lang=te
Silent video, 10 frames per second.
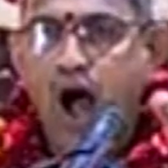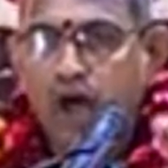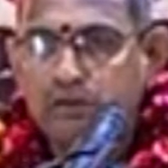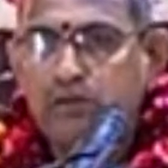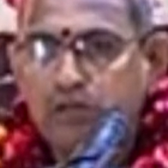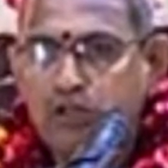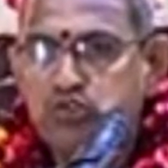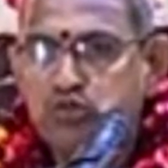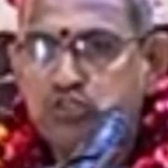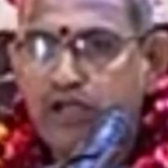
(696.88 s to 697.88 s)
ఆర్తిని
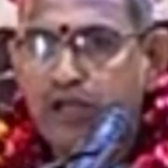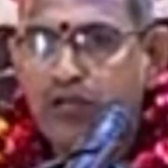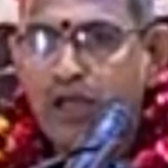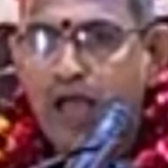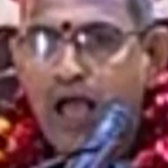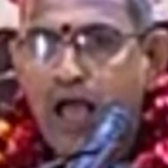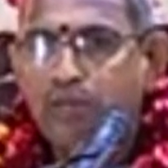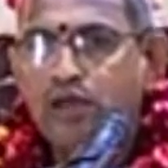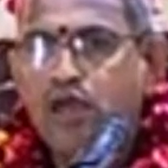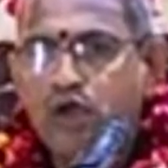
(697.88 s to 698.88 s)
చూశాడు
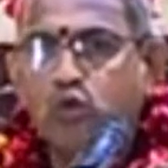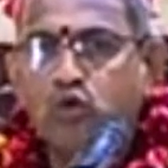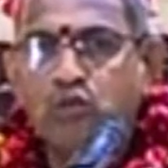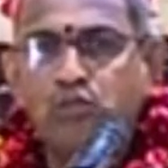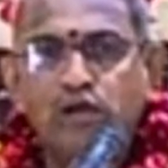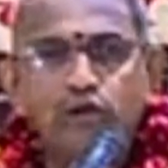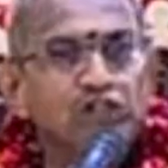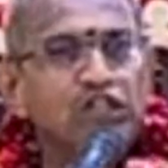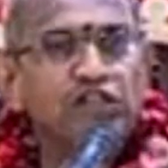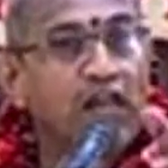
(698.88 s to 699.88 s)
ఆమె ఏ
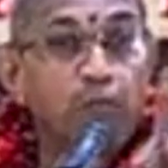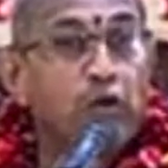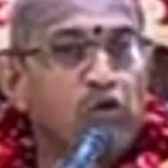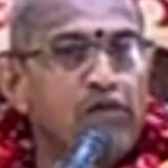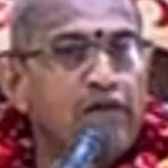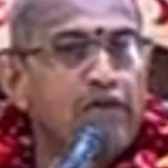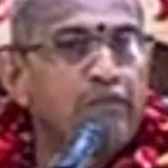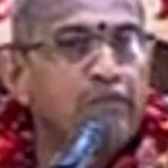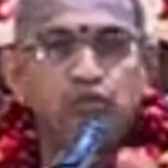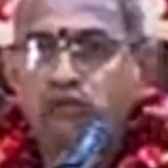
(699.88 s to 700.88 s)
కుటుంబంలోది తన పరువు
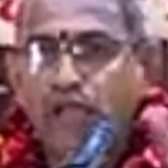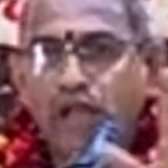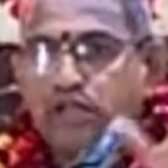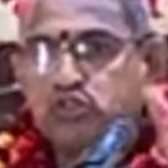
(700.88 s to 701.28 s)
ఏమైపోతుందని ఆయన